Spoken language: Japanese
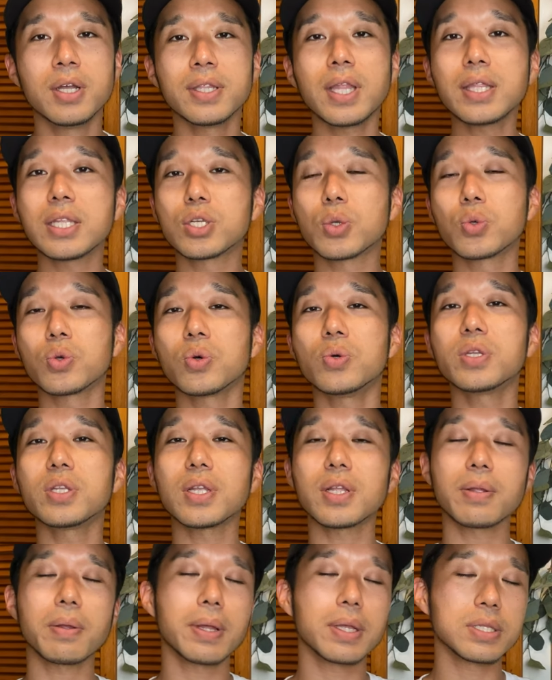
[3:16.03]
だって食後
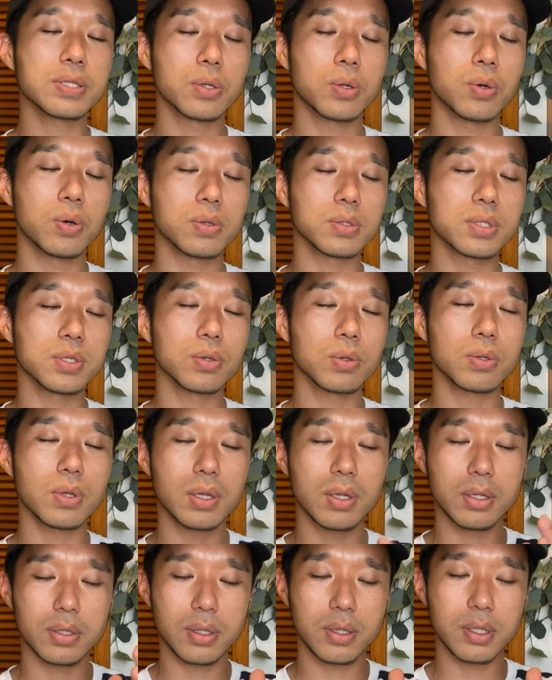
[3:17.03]
にその
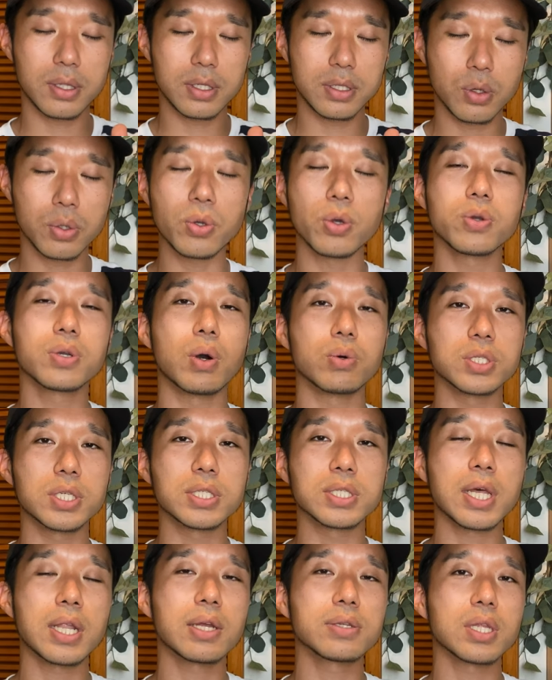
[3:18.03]
食欲が落
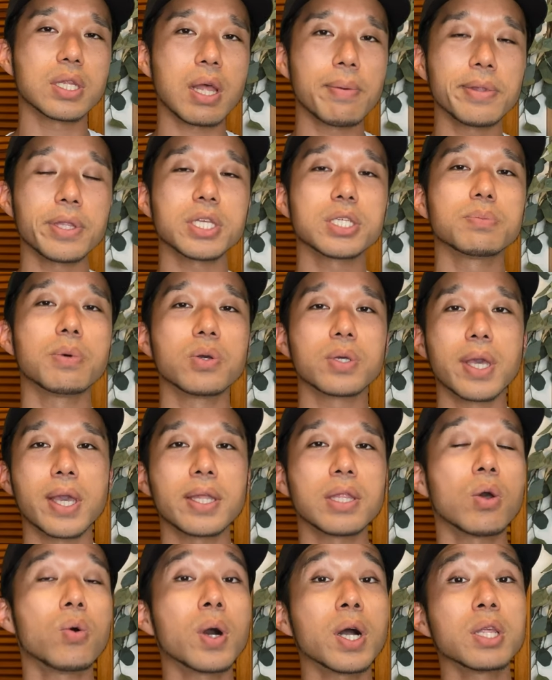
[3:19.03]
ち着かなくて食べてしまう原
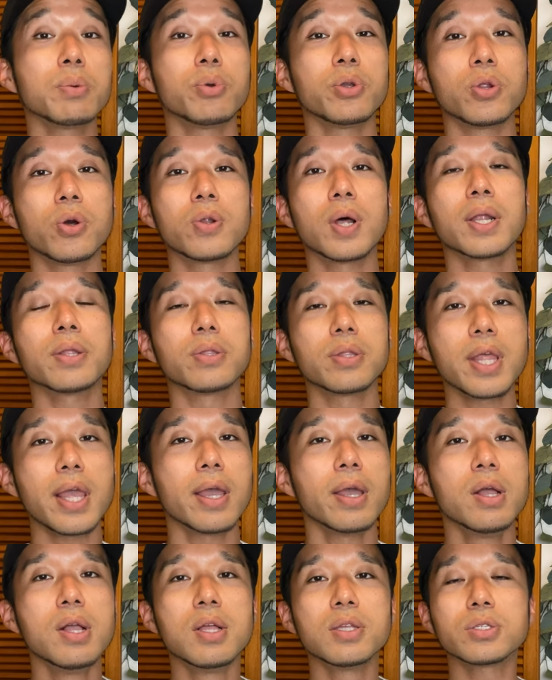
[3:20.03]
因って他にもいろいろあるん
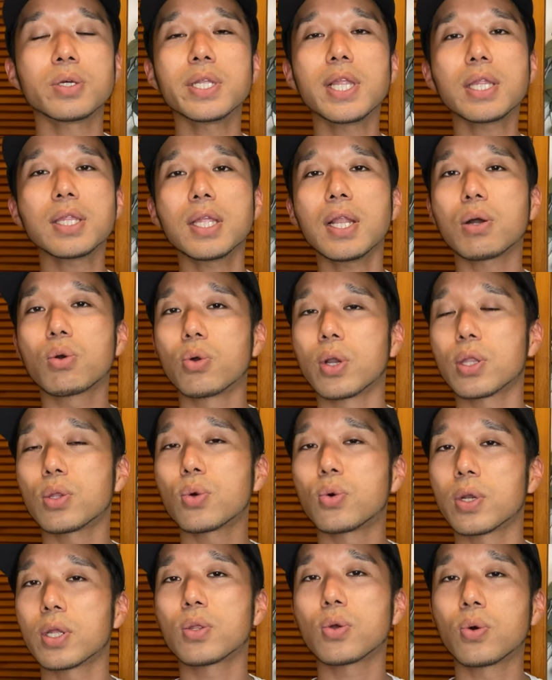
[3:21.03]
でそれだったらこれと
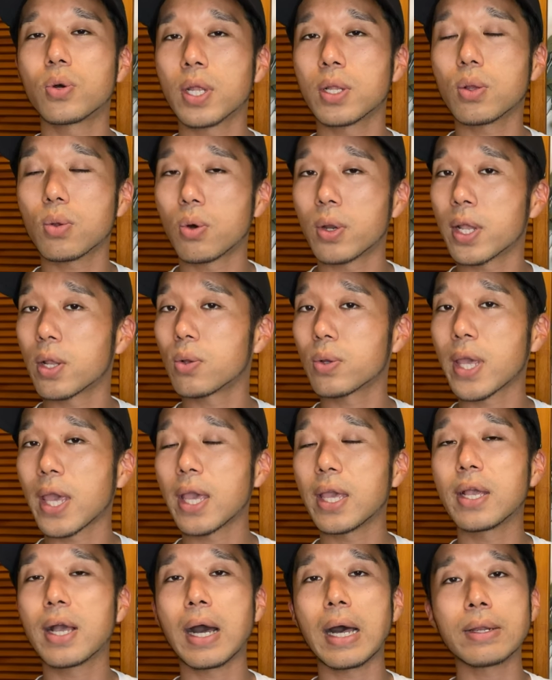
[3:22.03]
これとこれとこれの
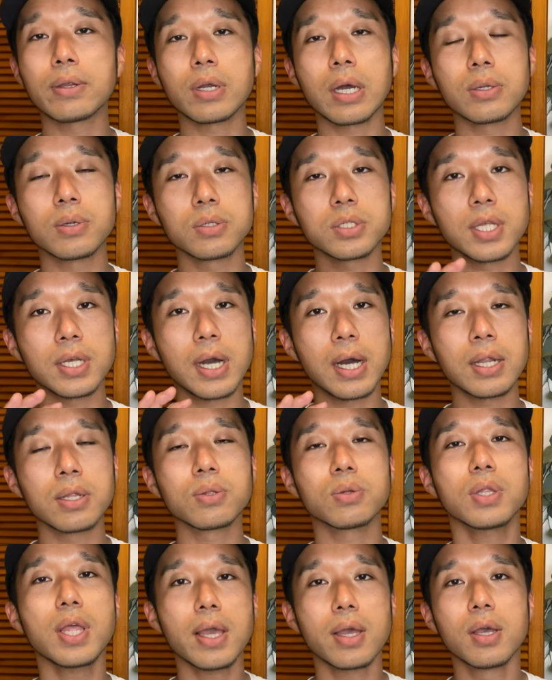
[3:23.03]
原因がある可能性がある
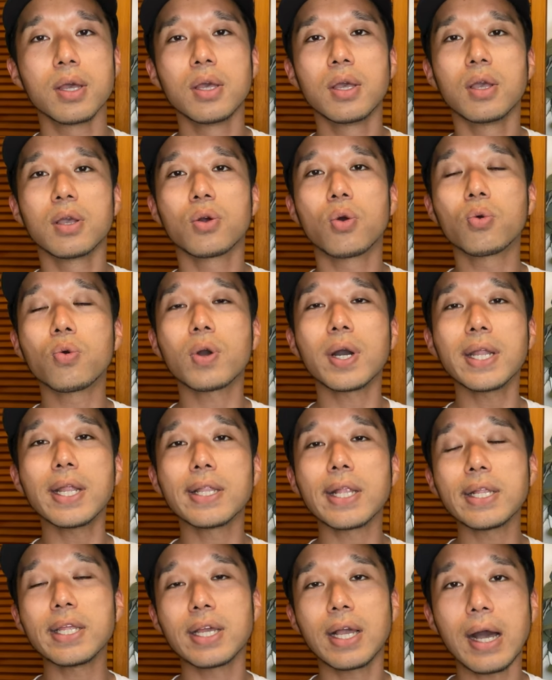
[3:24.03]
のでここから
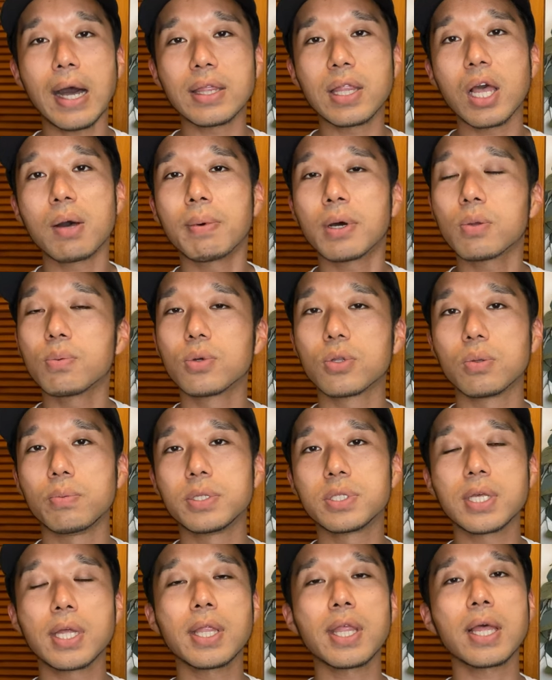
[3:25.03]
何か当てはまるものを
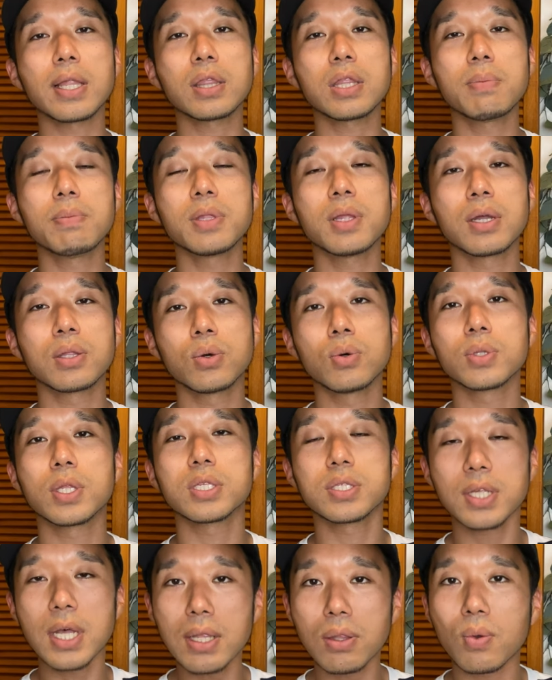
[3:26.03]
見つけてやってみてはどうで
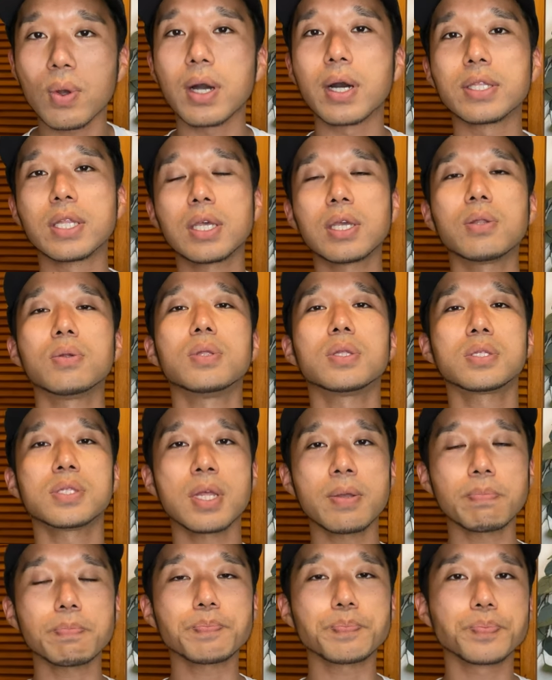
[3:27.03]
すかとかができるんです
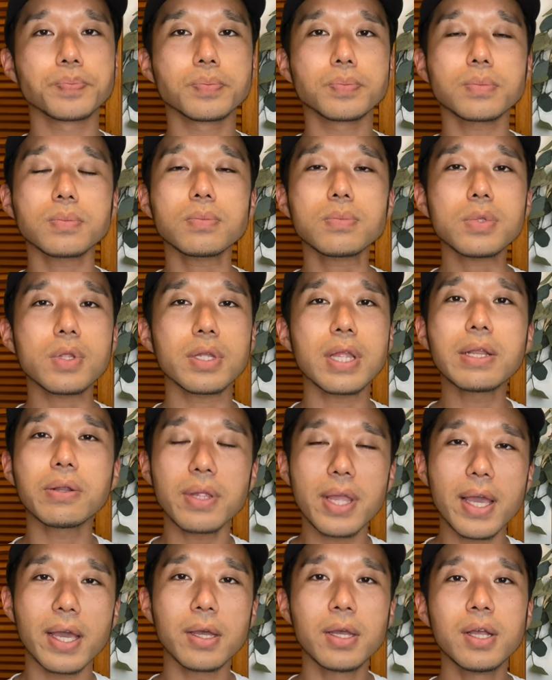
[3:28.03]
ねなの
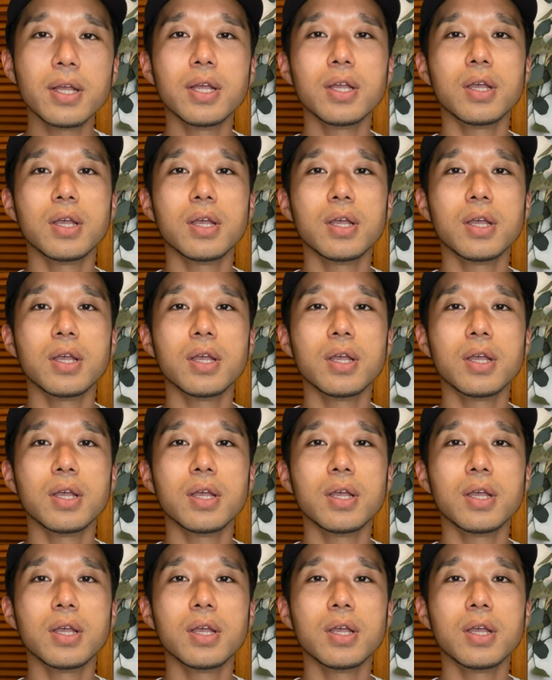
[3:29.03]
で